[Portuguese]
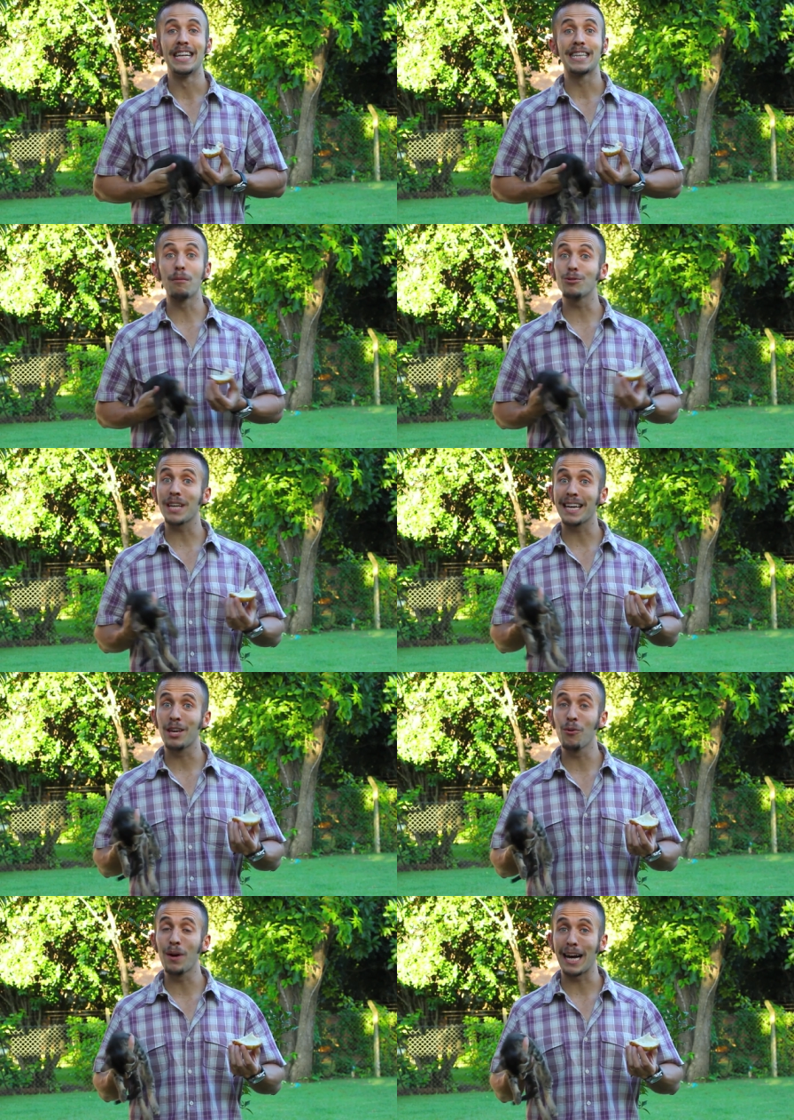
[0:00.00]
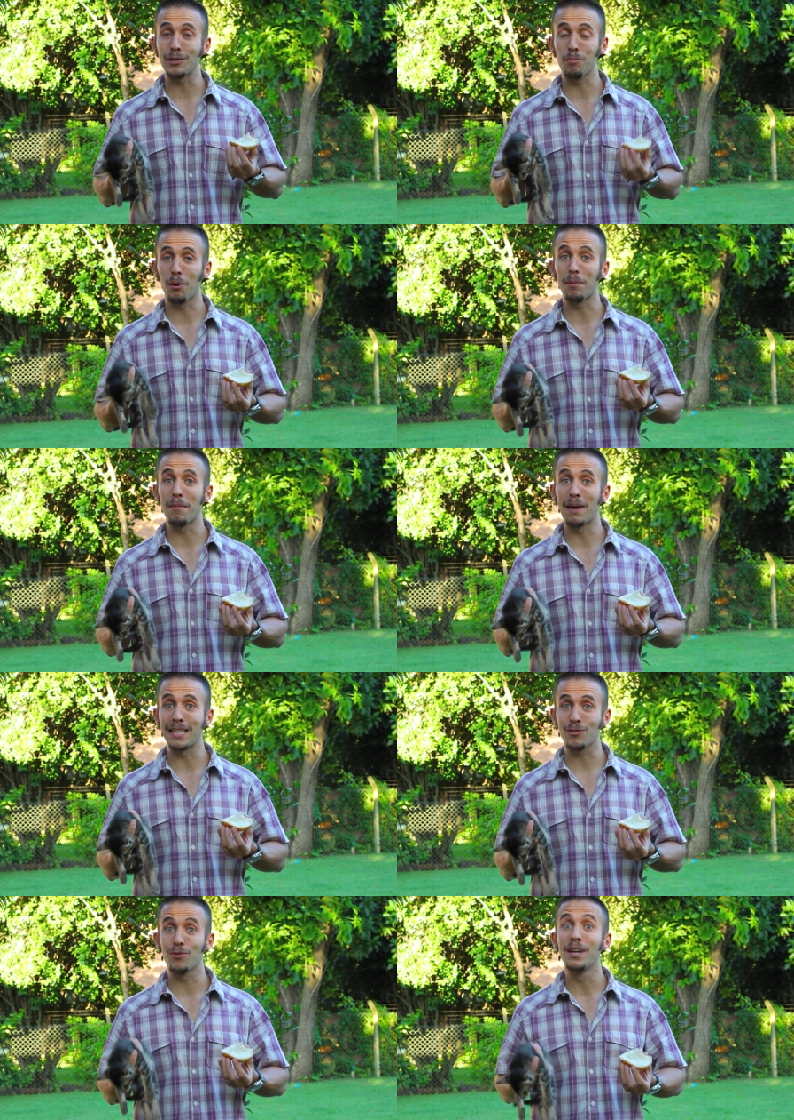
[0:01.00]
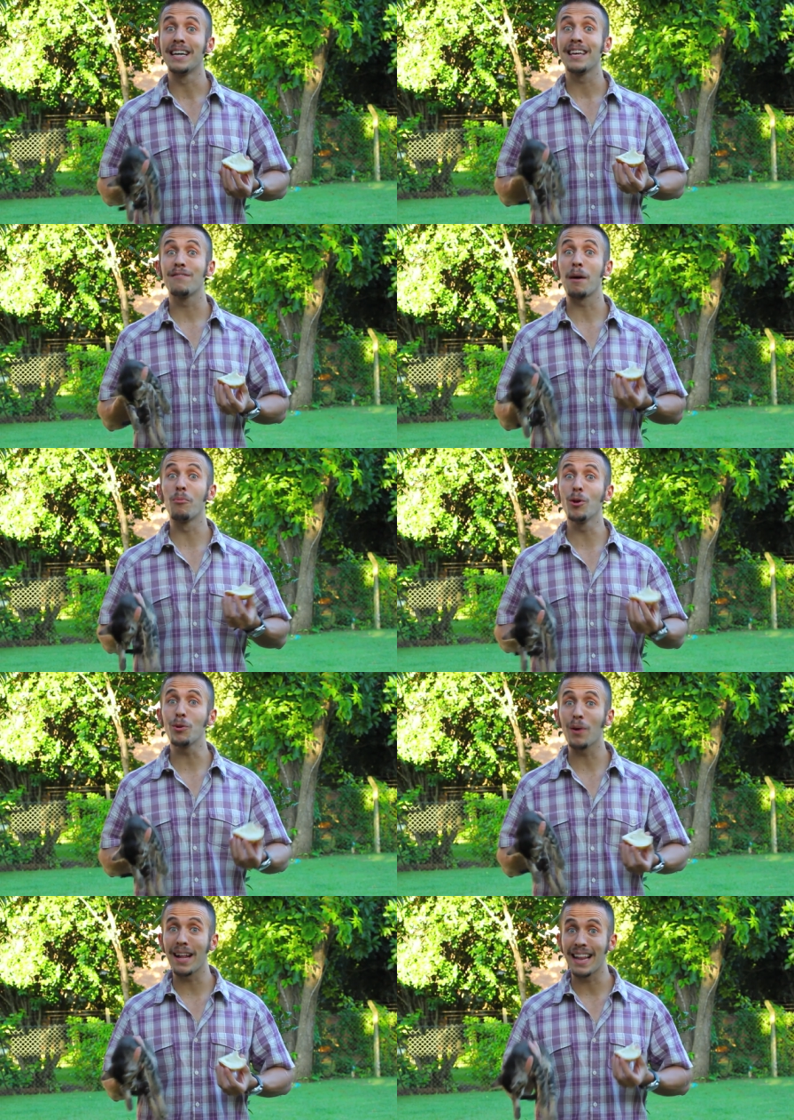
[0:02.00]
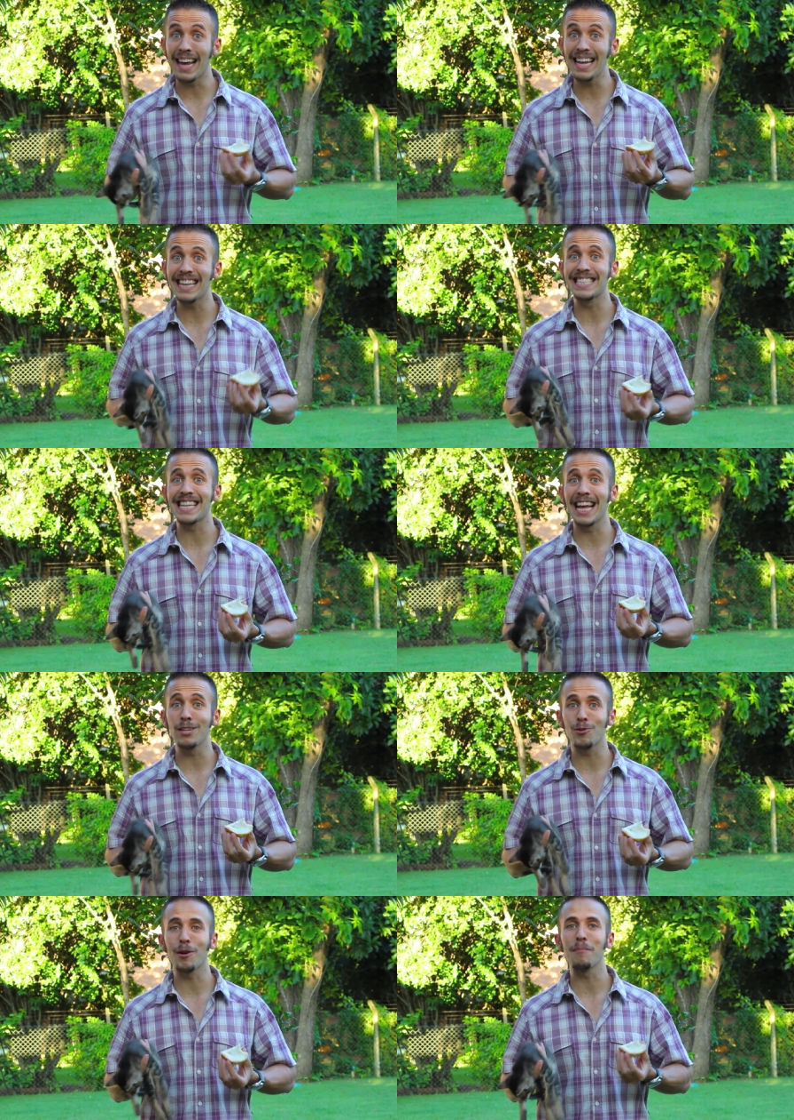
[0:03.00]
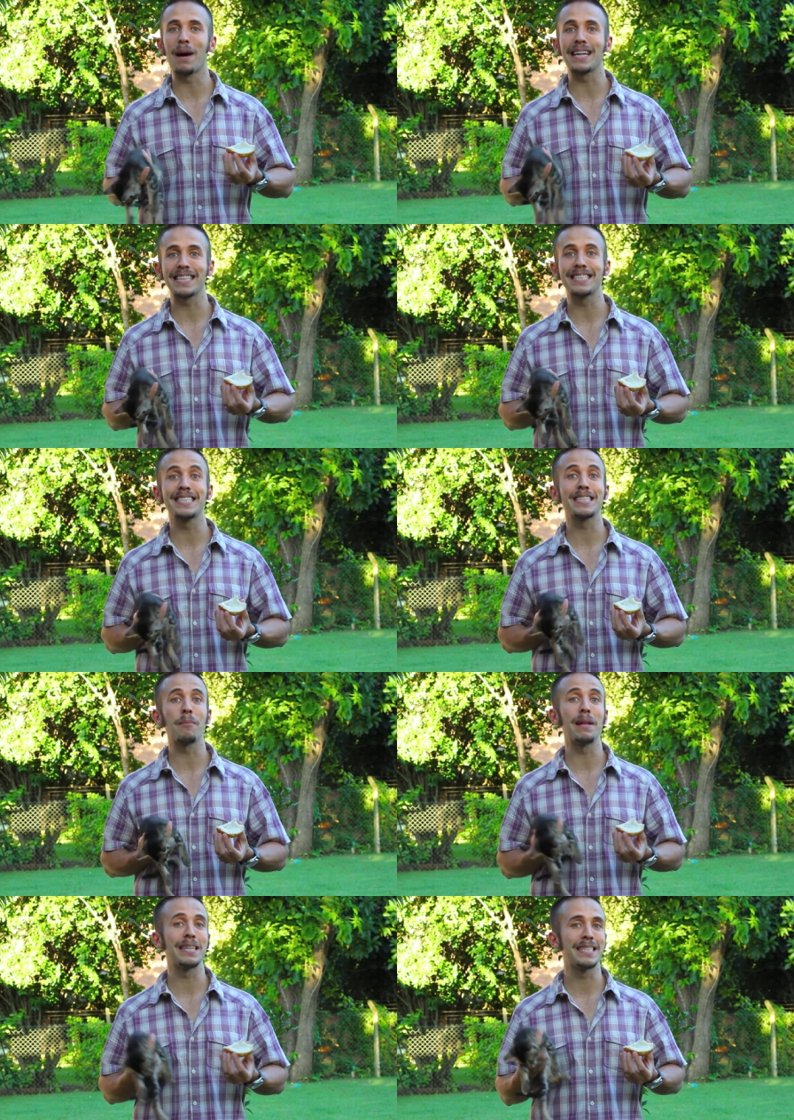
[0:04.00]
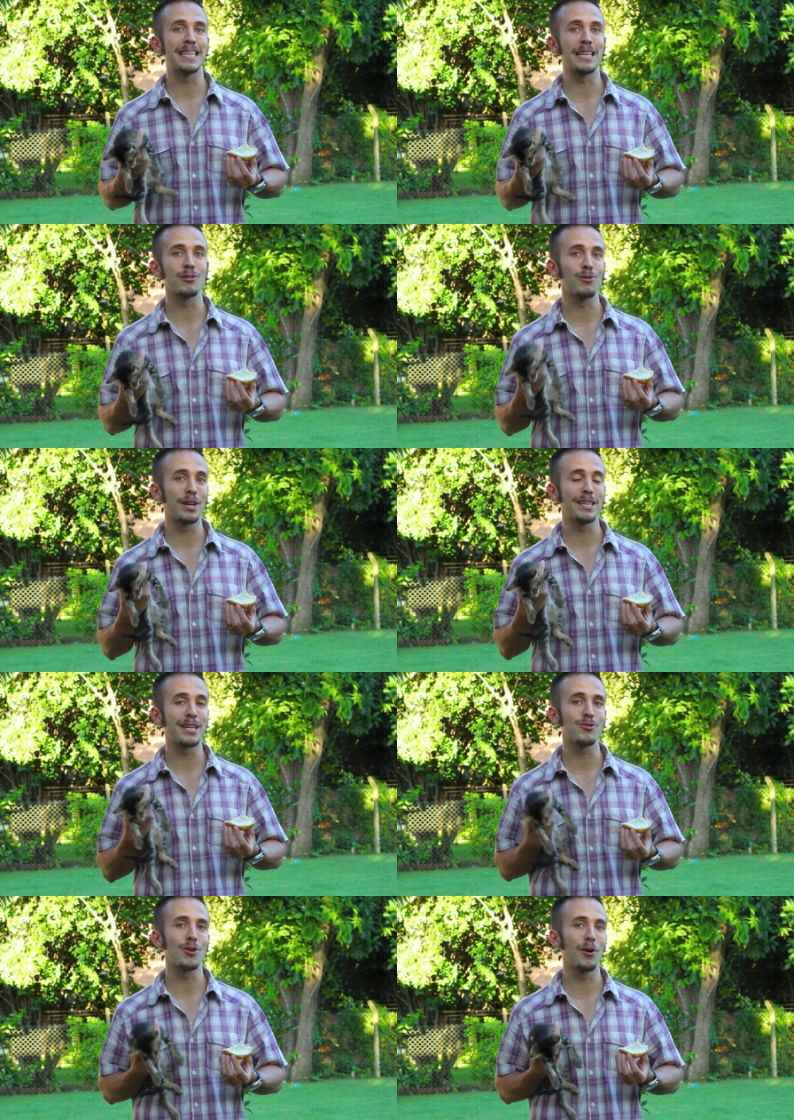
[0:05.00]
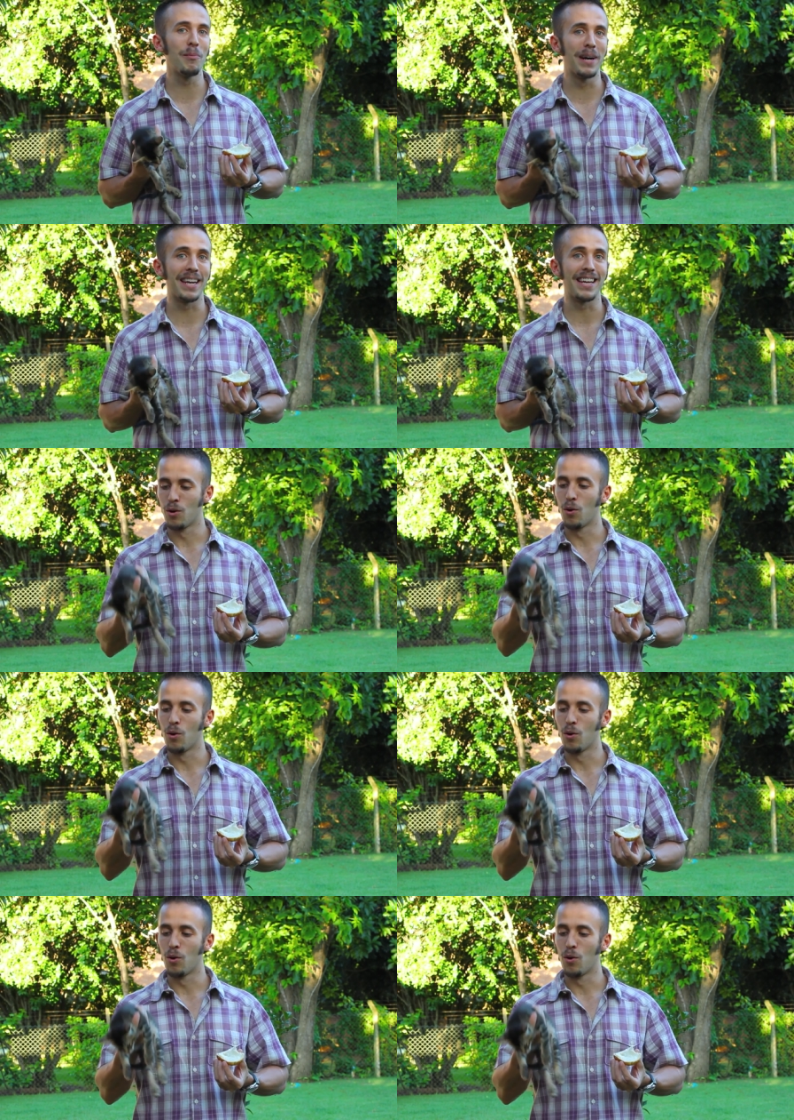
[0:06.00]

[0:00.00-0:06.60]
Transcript: Temos aqui um caso problemático que vai muito além das leis dogmáticas estabelecidas durante a história humana.